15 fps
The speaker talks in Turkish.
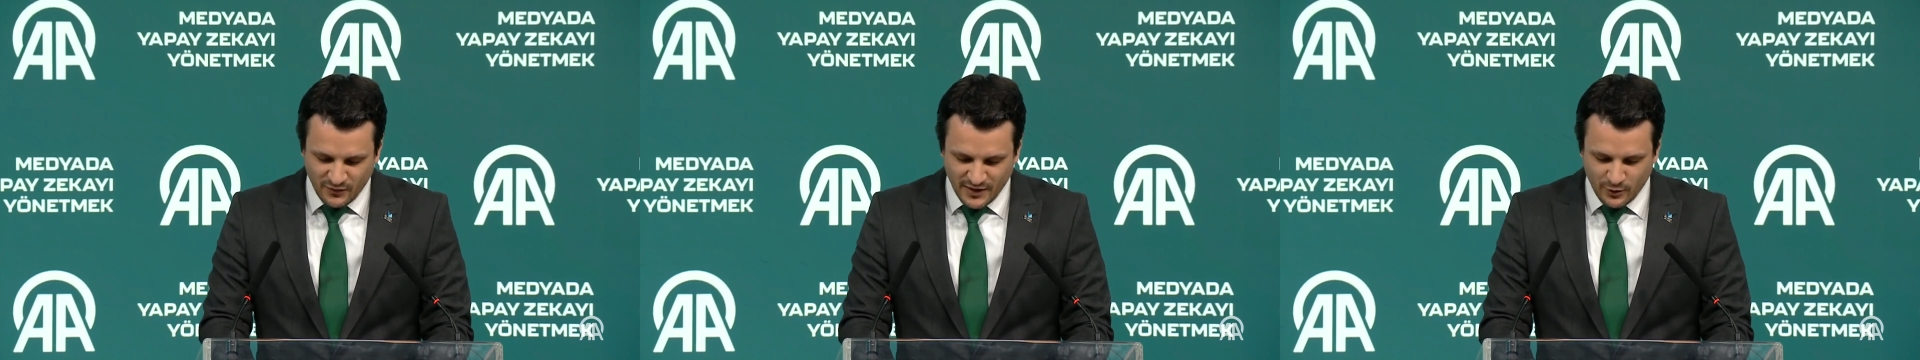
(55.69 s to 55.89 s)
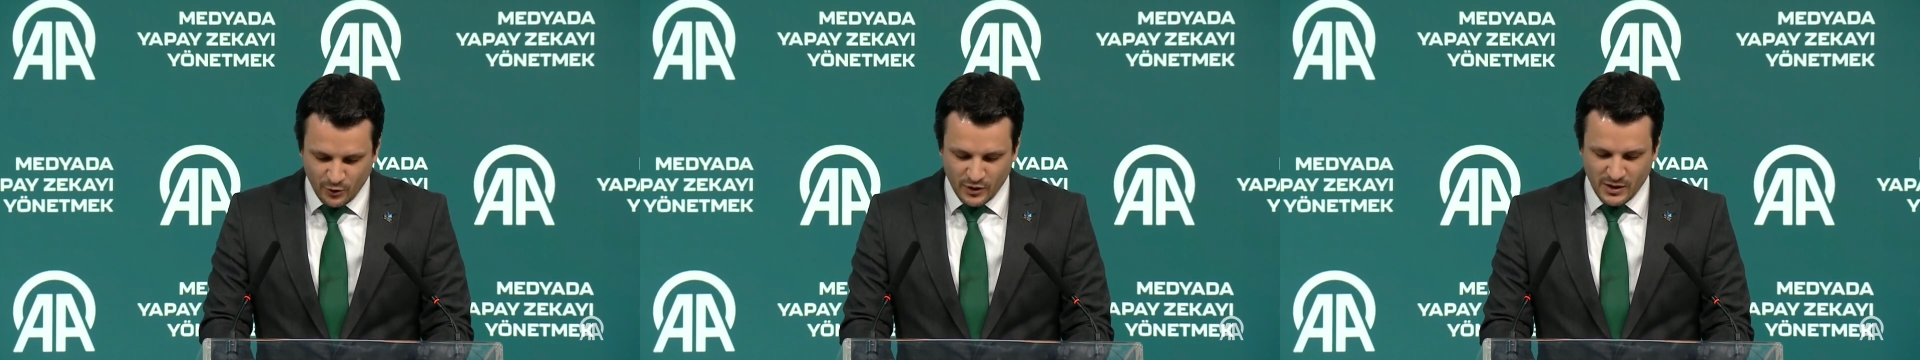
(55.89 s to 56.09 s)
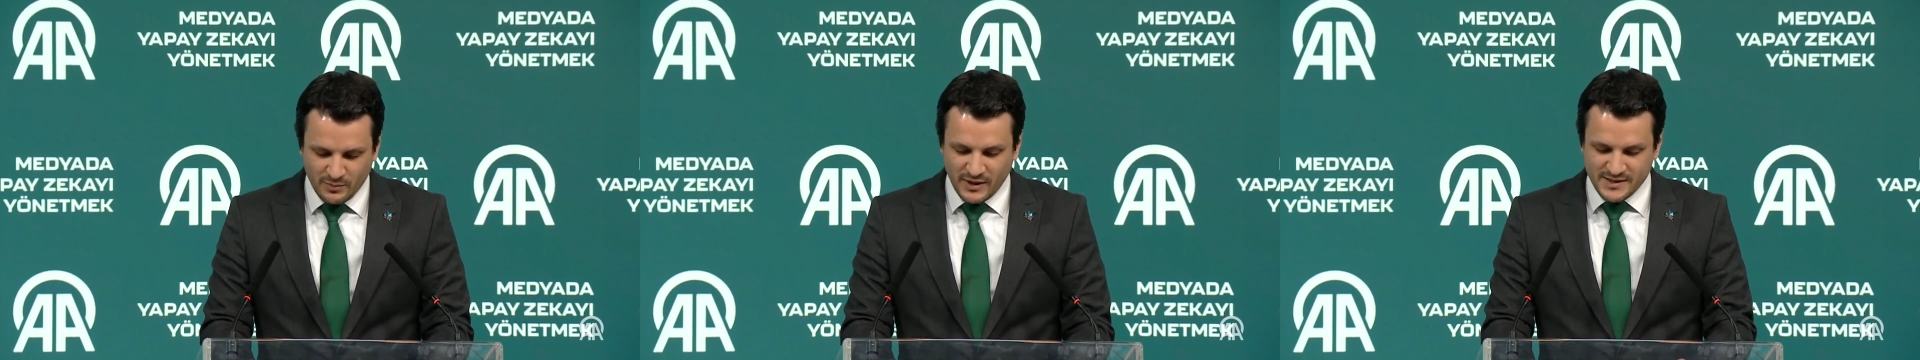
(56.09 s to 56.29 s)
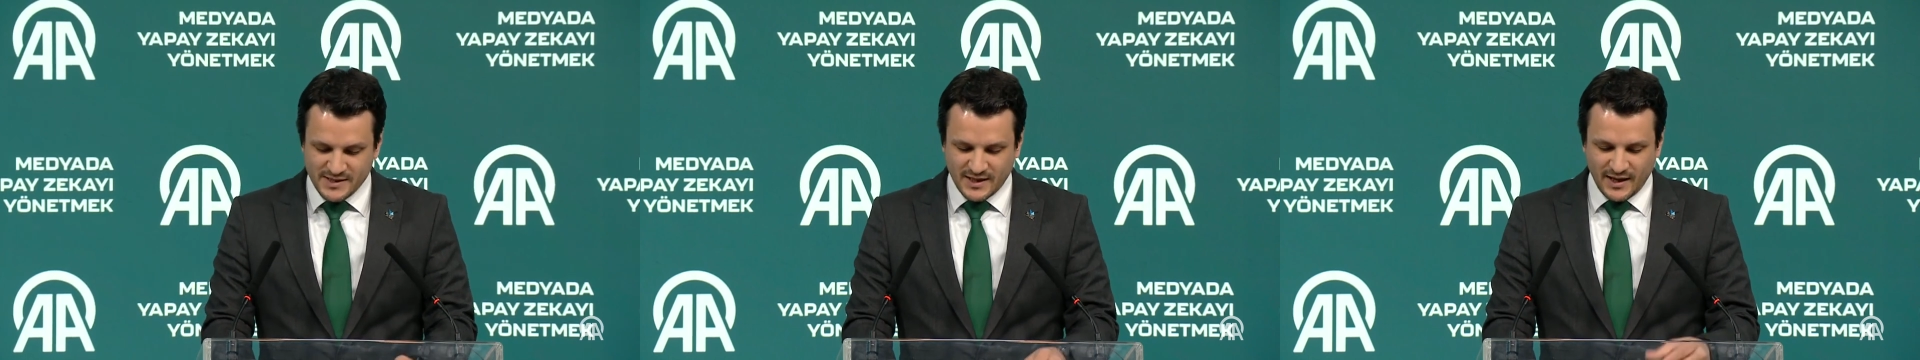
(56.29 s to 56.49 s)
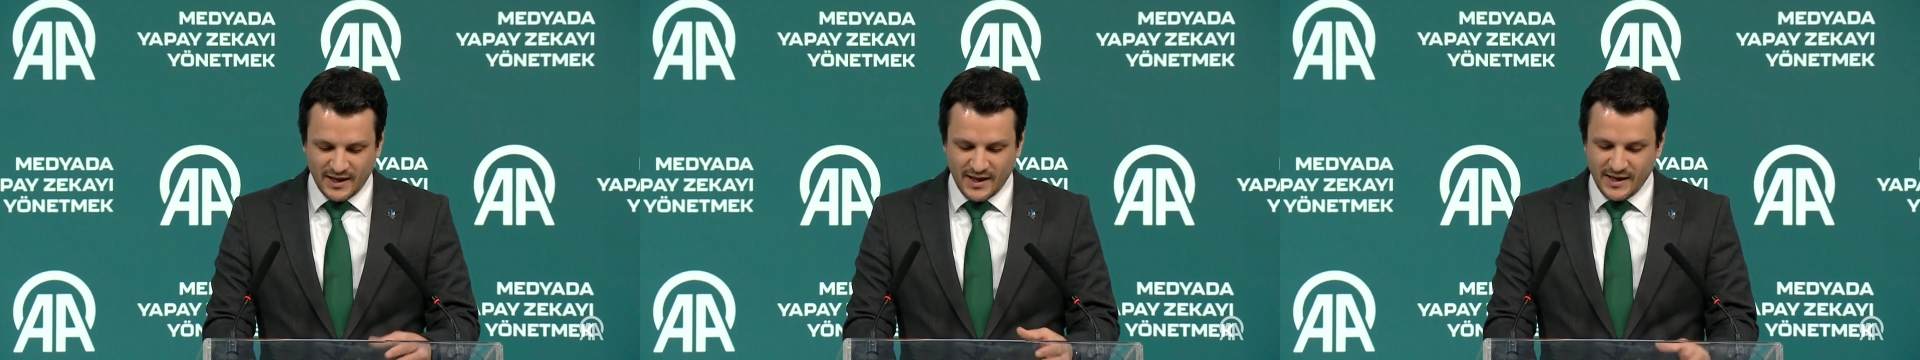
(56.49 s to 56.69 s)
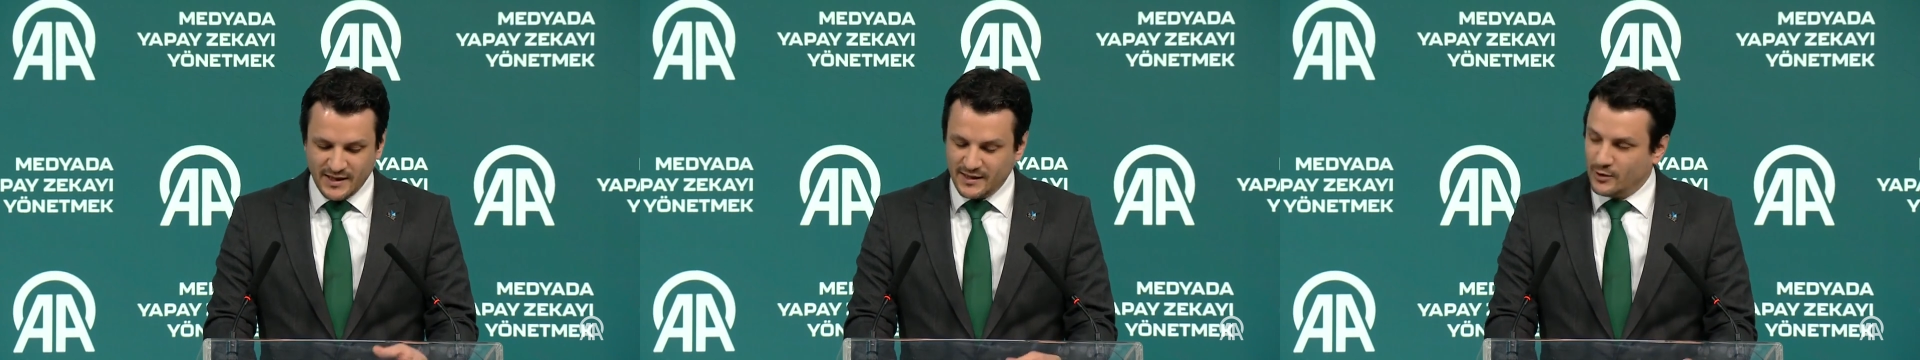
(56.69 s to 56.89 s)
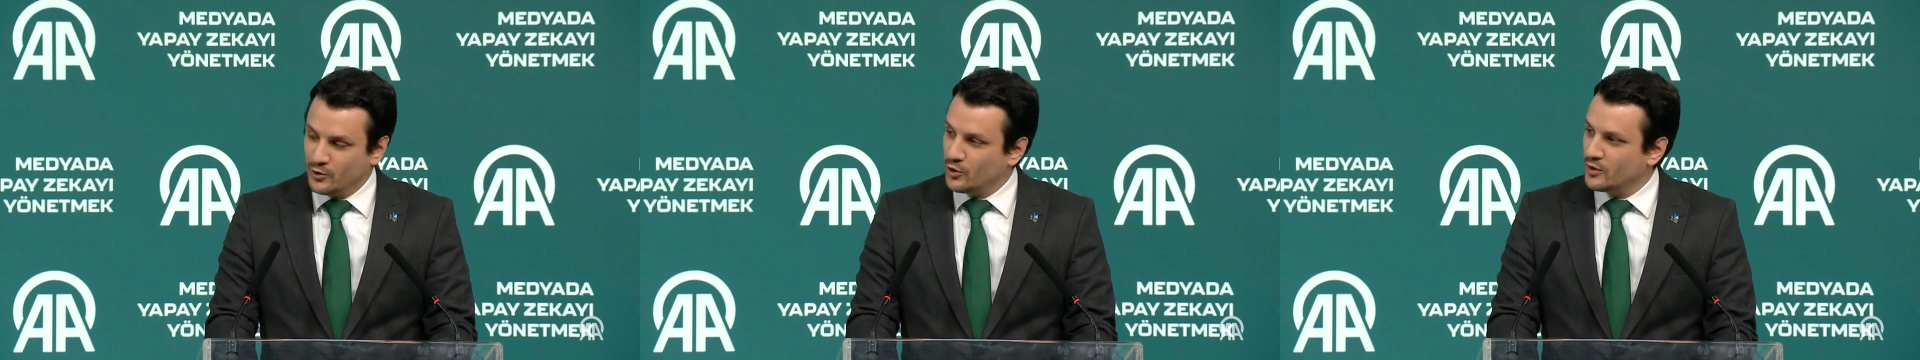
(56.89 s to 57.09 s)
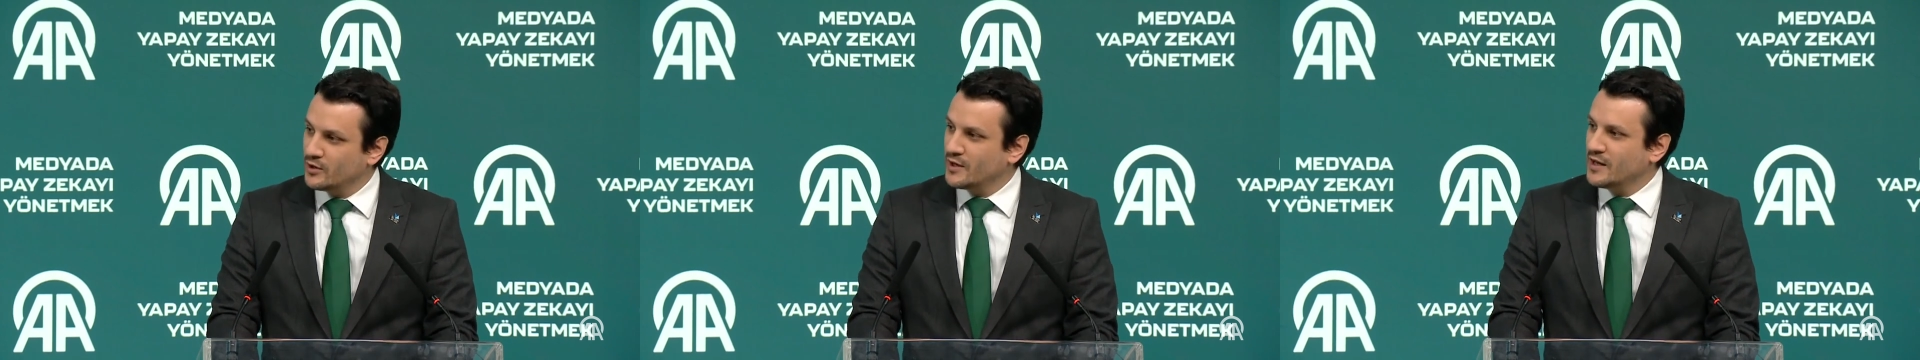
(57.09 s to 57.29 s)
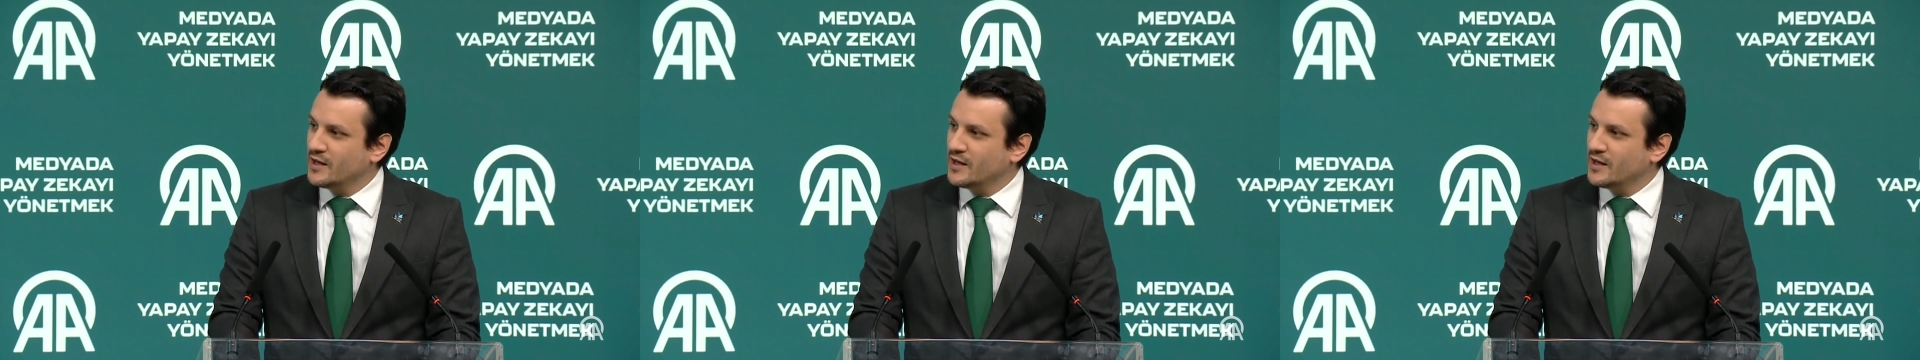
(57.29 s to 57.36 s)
veriliyor, yapay zeka eğitiliyor